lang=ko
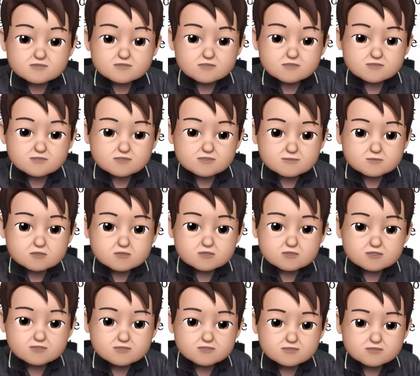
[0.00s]
from an
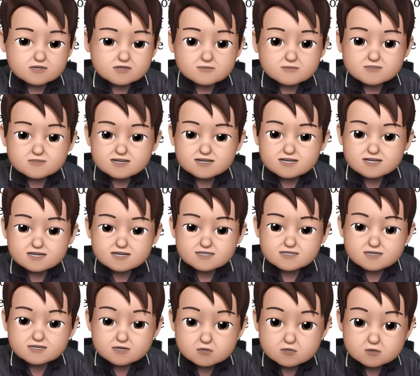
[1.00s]
emotionally
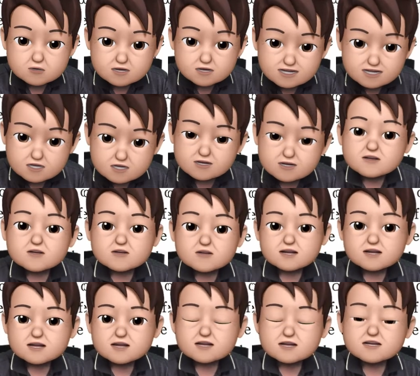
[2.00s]
upsetting situation인
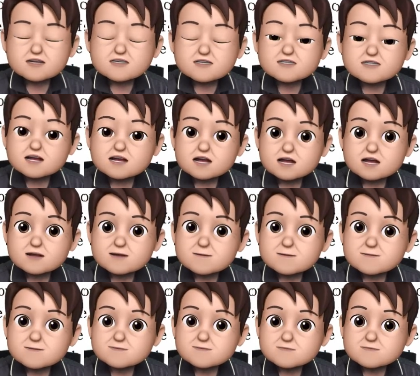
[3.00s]
거야.
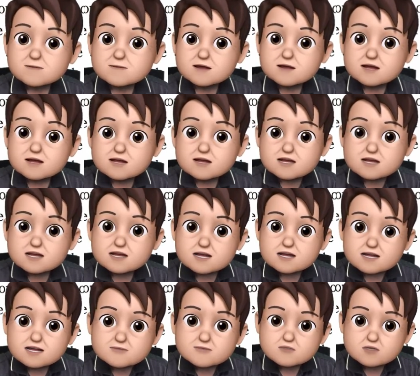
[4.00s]
이게.
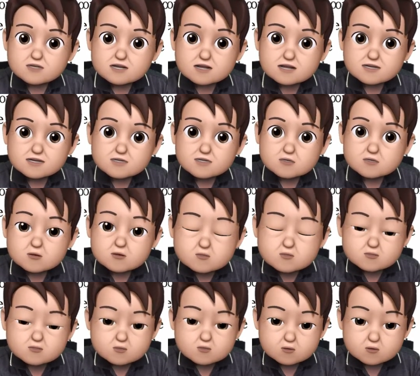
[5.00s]
그러니까 이 문제 같은
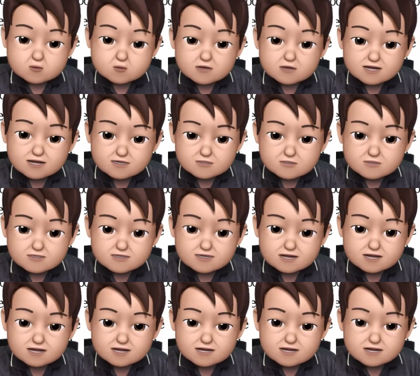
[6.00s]
경우는 또 이렇게 낼 수
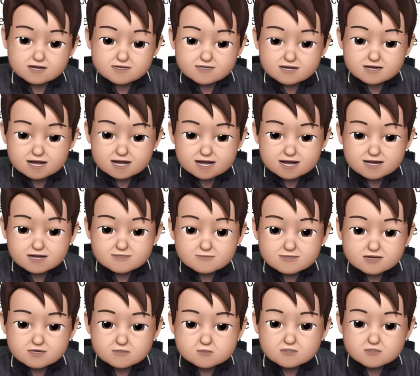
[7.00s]
있다.
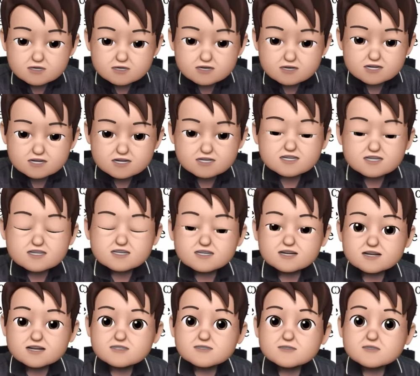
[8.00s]
타임아웃이
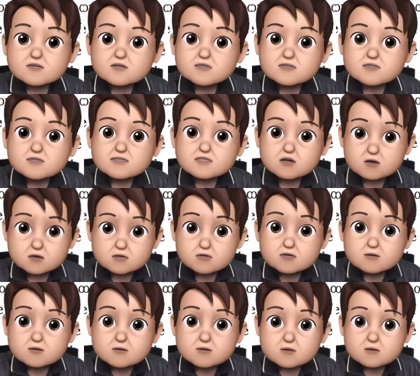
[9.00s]
지칭하는 것을
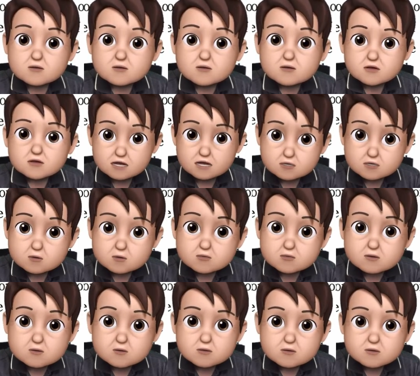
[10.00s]
적으시오. 이렇게
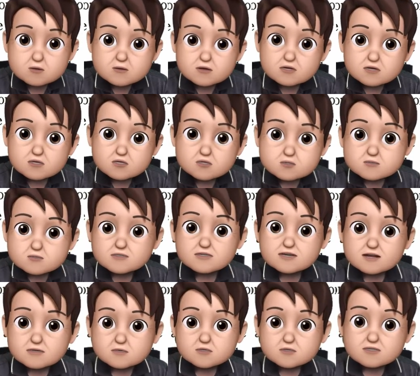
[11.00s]
서술형으로
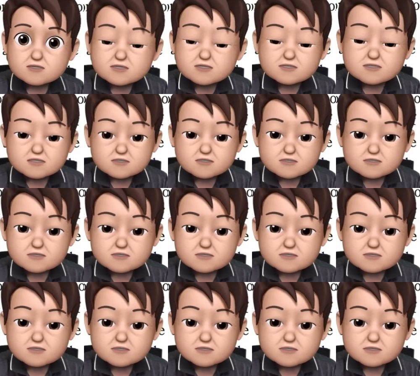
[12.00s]
충분히 나올 수 있는